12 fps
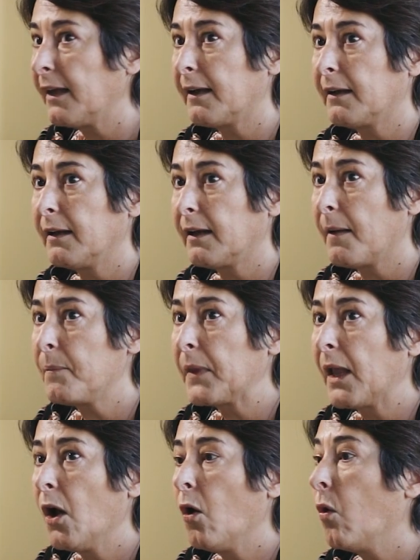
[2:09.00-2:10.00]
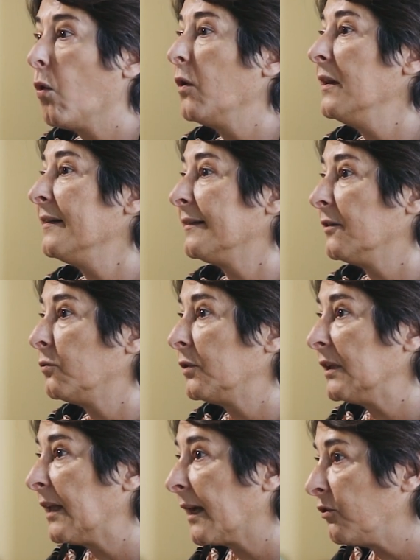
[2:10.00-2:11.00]
tecniche o gli
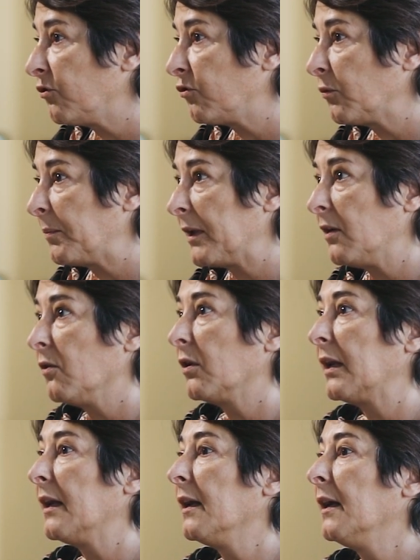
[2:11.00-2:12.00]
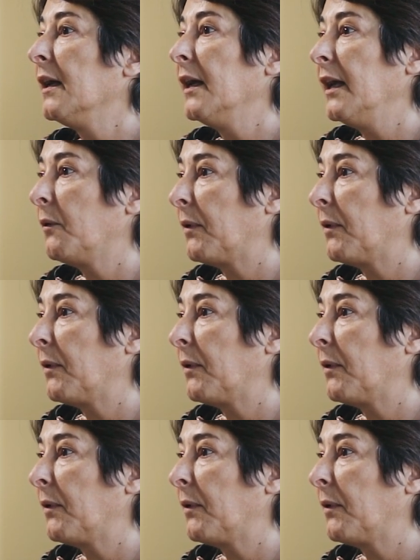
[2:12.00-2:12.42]
istituti tecnici superiori e